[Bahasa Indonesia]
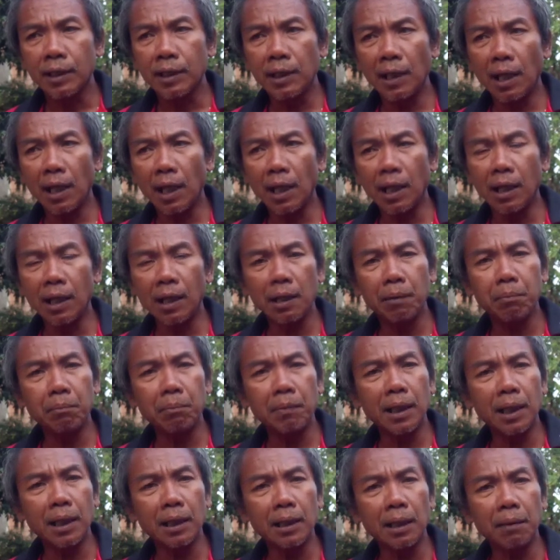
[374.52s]

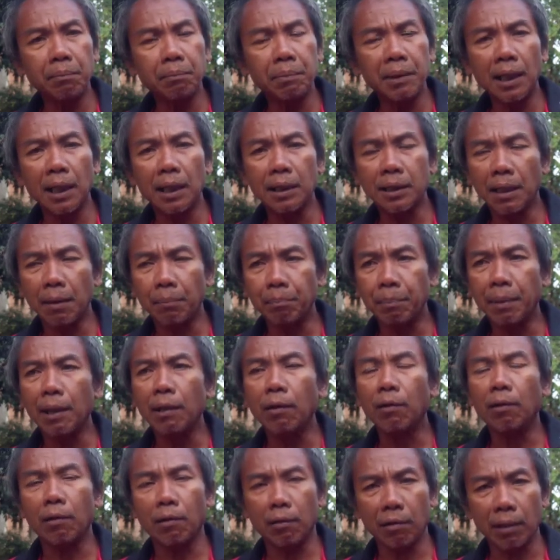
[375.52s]
diangremkan tapi nggak sampai
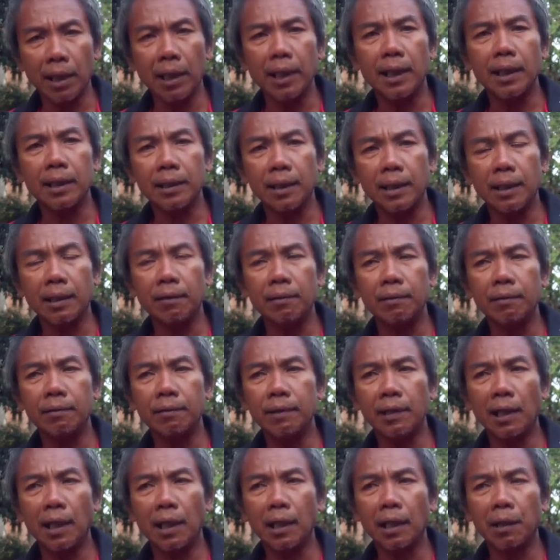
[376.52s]
loloh kayaknya itu
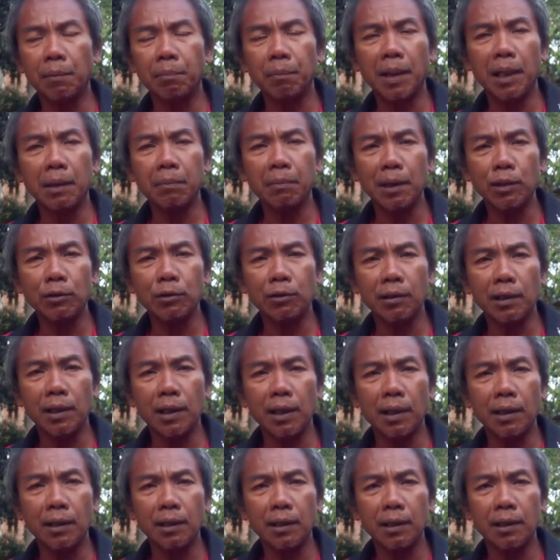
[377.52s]
diangremkan
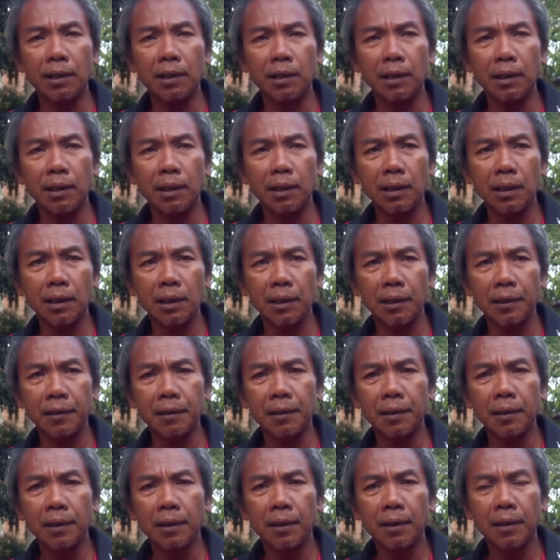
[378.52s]
maksudnya
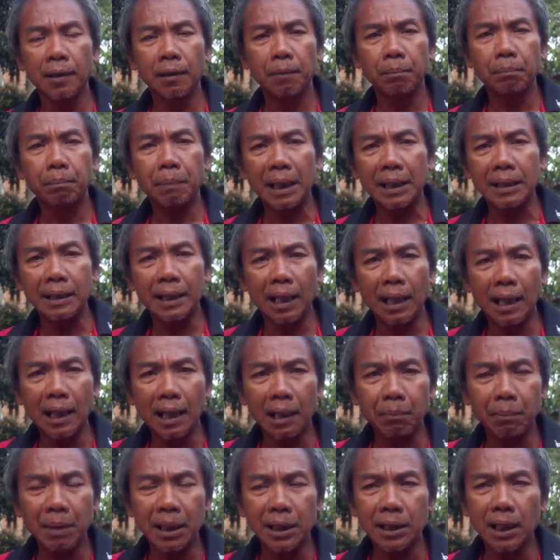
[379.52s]

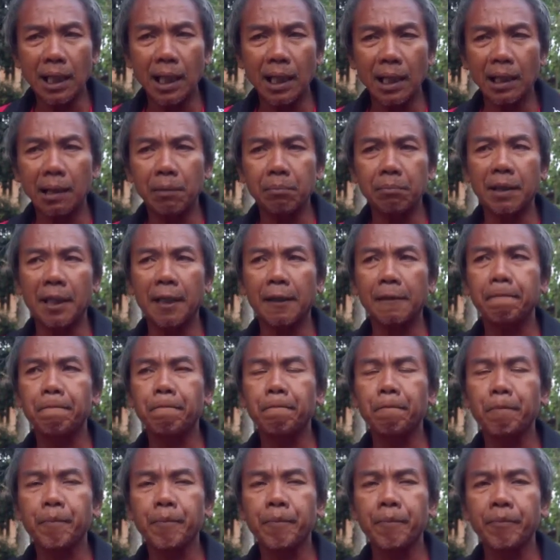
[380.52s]
dipanjangkan masa angremnya
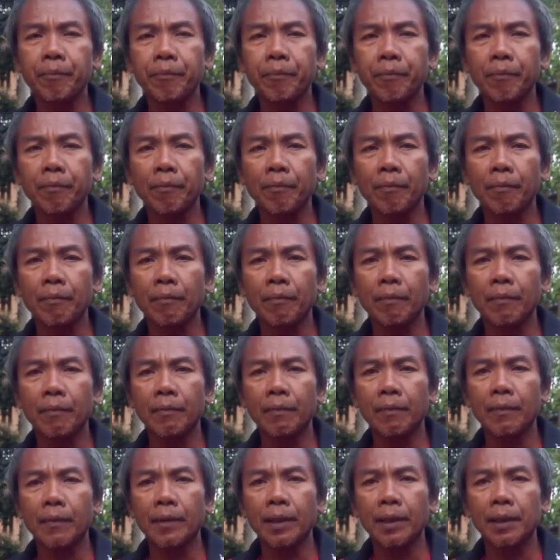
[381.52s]

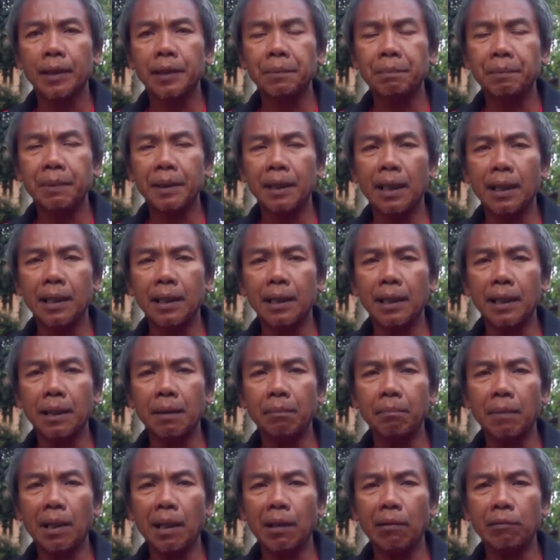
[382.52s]
sebenarnya
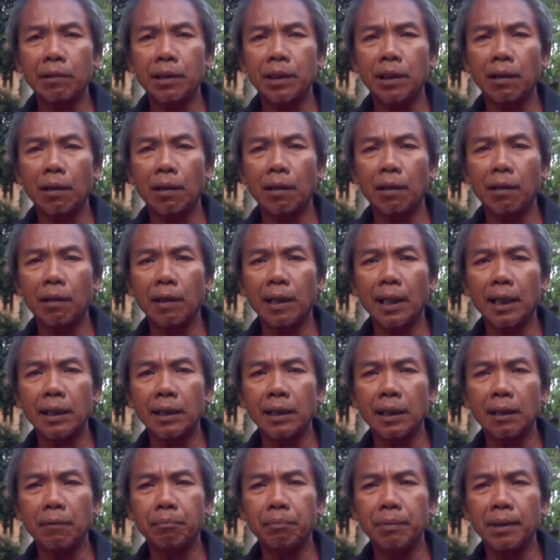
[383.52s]
mau
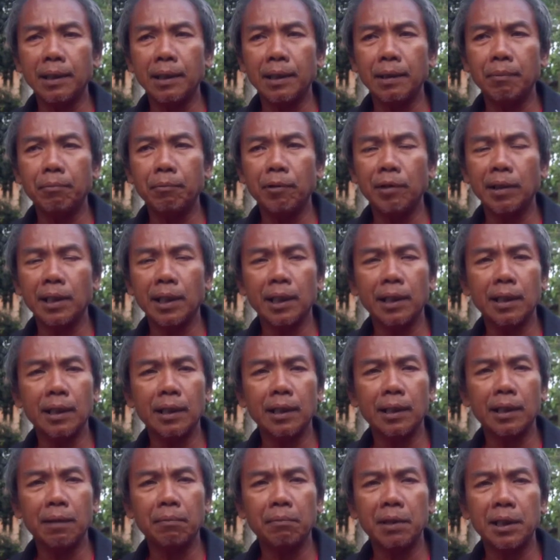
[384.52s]
dilolohkan tapi
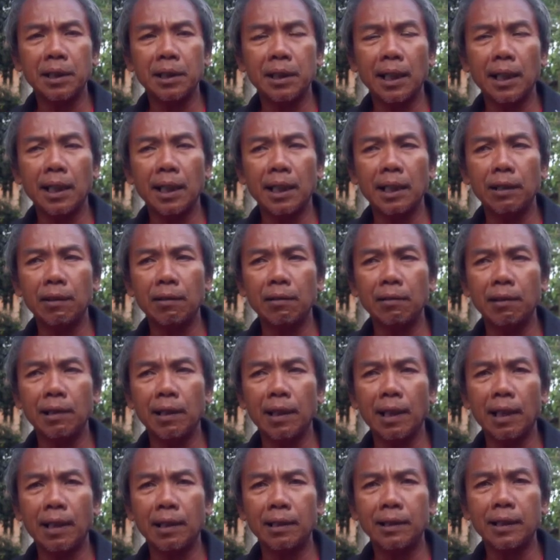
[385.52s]
mungkin teman saya itu
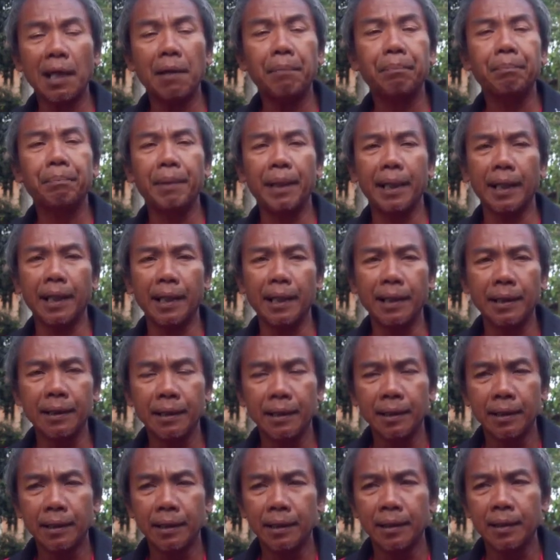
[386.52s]
tidak sabar ya
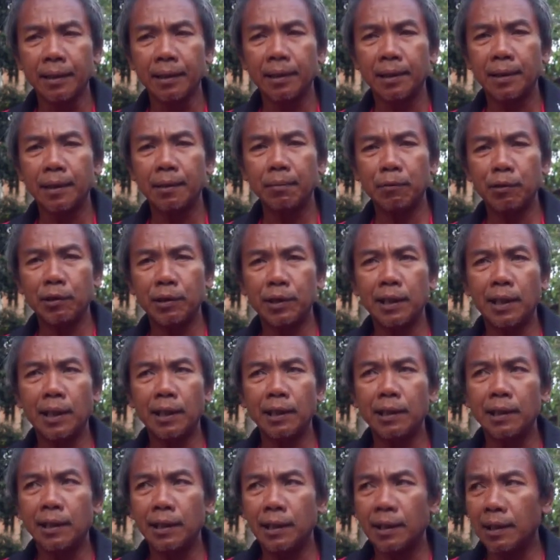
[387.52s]

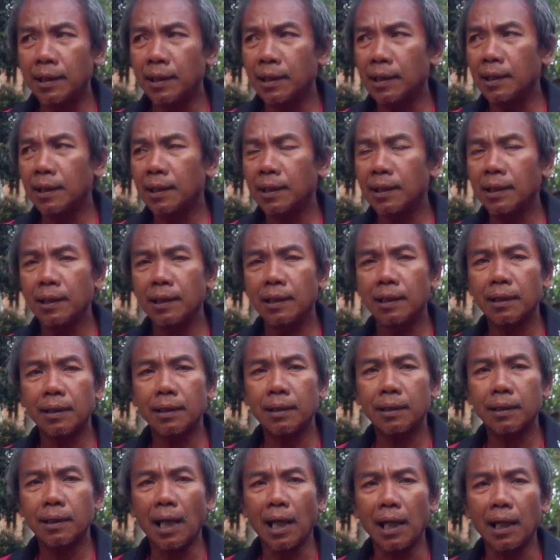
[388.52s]
kemudian
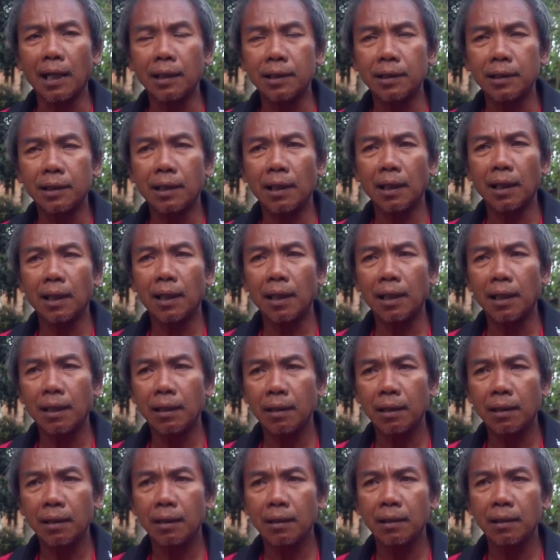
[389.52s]
ditarik setelah